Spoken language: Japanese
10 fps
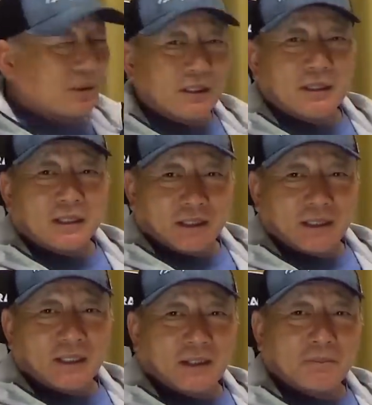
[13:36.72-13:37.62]
対的
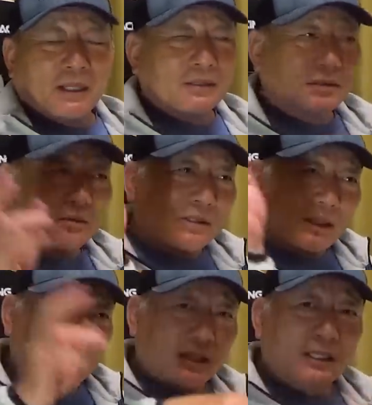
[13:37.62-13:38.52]
にまっすぐ
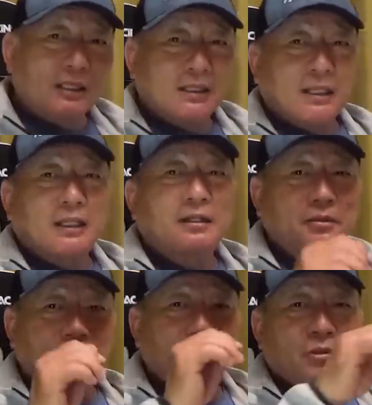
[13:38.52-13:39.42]
力入れて投げる
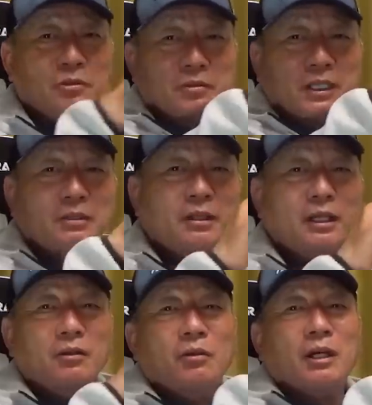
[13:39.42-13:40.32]
とちょっと抜ける
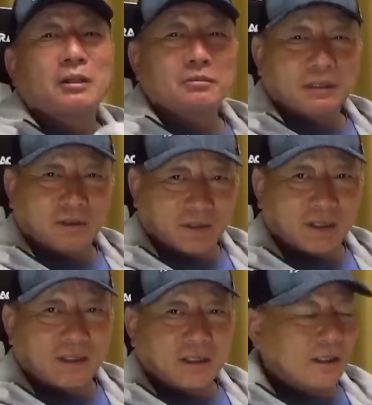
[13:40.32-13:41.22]
傾向があるんだよね、
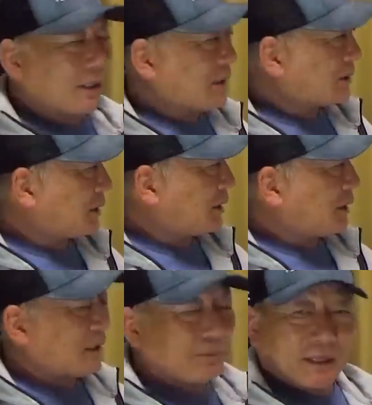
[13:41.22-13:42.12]
はい、
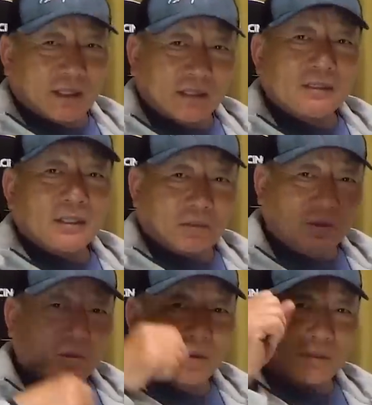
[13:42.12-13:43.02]
でやっぱキャッチャー
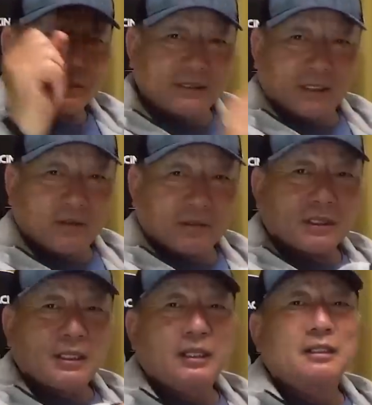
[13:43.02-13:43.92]
も全力
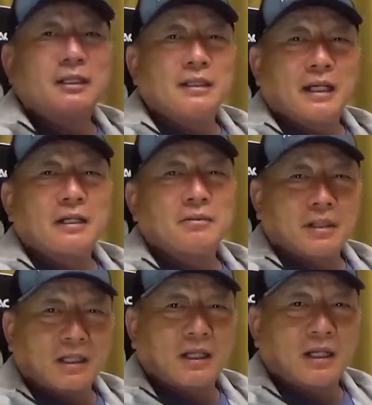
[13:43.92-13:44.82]
で投げ投げる
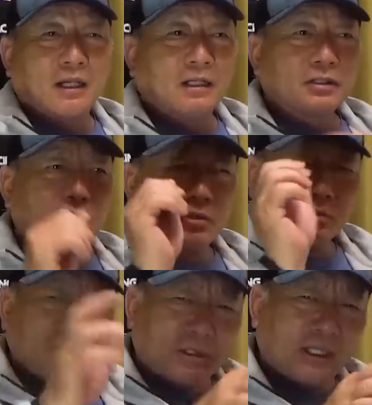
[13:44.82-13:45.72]
からちょっと
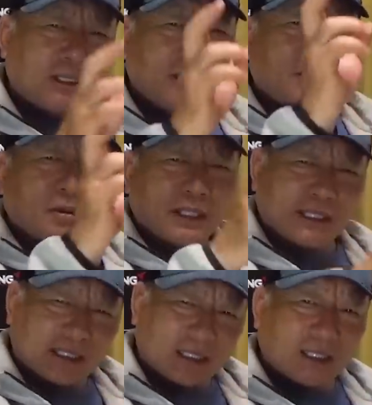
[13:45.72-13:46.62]
抜けたりとか引っ
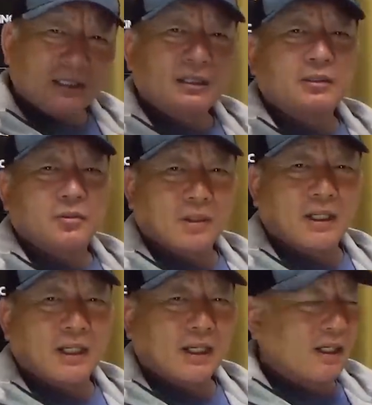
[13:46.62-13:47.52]
かかったりと
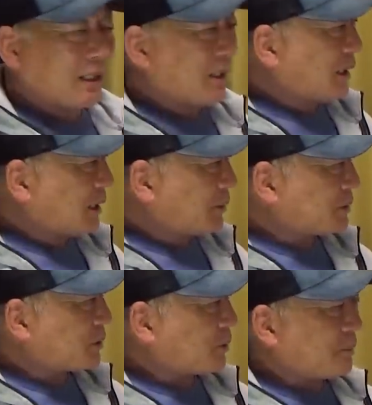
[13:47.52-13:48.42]
かやっぱ
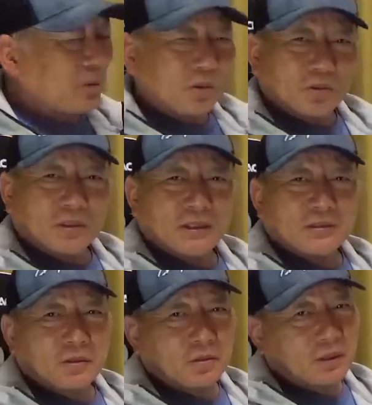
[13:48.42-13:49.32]
そのボールに
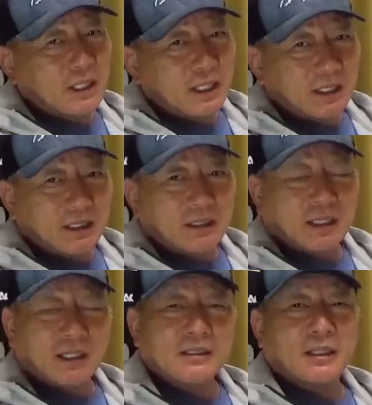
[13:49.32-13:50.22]
ちょっと慣れて
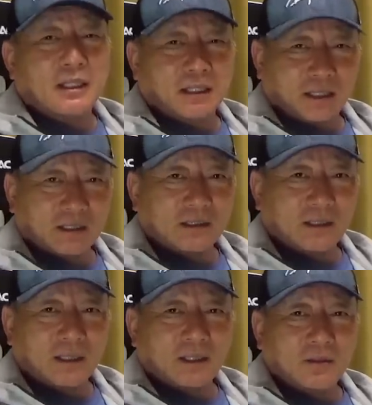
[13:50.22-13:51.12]
ないんじゃないかなっ
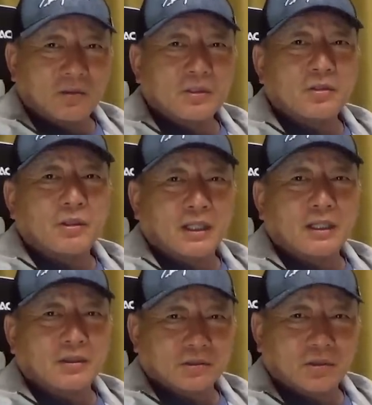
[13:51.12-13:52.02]
て大城なん
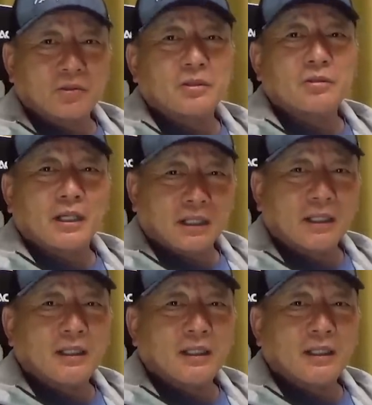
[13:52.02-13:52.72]
かの送球がね